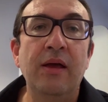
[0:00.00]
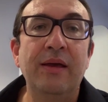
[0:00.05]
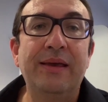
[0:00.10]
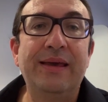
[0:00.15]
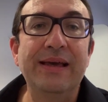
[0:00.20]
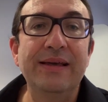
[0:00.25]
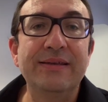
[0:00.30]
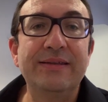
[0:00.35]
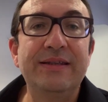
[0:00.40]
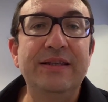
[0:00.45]

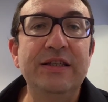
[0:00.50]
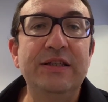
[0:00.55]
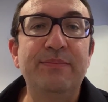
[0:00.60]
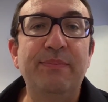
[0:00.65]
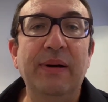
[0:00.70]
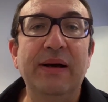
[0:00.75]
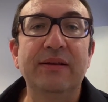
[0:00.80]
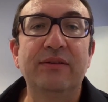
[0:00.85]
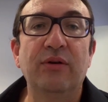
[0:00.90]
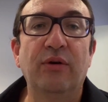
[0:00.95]
Qu'est-ce qui se
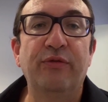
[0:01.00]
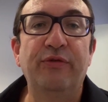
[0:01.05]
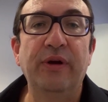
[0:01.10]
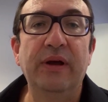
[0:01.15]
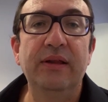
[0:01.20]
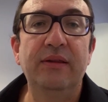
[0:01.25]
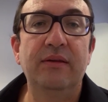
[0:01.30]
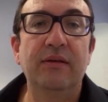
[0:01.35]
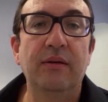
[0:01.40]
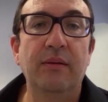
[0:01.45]
passe en
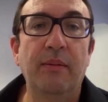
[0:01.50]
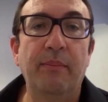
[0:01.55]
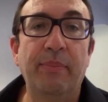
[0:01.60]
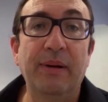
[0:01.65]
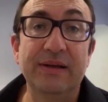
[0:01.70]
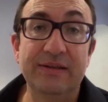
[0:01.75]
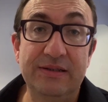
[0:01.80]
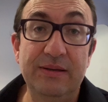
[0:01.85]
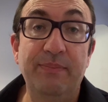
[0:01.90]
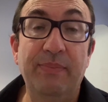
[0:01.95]
fait
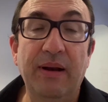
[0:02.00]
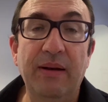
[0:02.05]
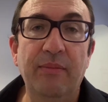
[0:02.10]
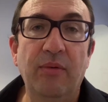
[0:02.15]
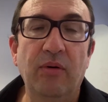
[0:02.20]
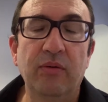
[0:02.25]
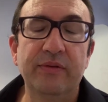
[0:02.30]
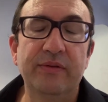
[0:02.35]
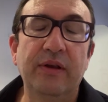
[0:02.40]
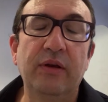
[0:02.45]

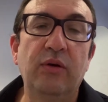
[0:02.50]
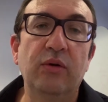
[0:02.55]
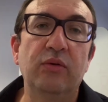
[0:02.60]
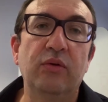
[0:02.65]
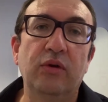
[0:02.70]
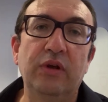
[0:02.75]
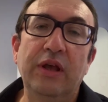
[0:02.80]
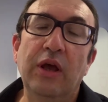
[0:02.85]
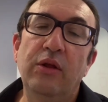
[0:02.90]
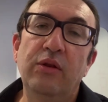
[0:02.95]
principalement, c'est
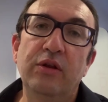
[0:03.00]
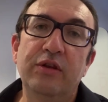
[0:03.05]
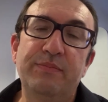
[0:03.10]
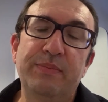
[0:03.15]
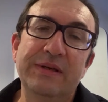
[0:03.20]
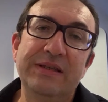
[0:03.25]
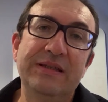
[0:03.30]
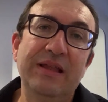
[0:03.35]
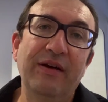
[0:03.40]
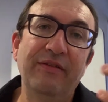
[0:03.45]
qu'il y a une
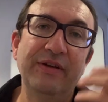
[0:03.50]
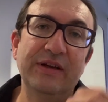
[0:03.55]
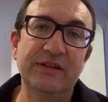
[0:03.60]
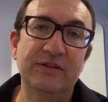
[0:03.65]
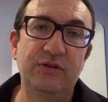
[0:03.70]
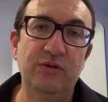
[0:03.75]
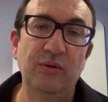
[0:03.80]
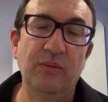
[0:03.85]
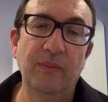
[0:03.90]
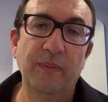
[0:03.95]
espèce
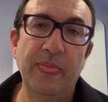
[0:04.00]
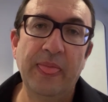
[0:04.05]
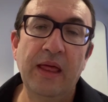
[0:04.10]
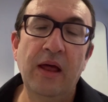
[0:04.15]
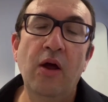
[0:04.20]
d'inversion.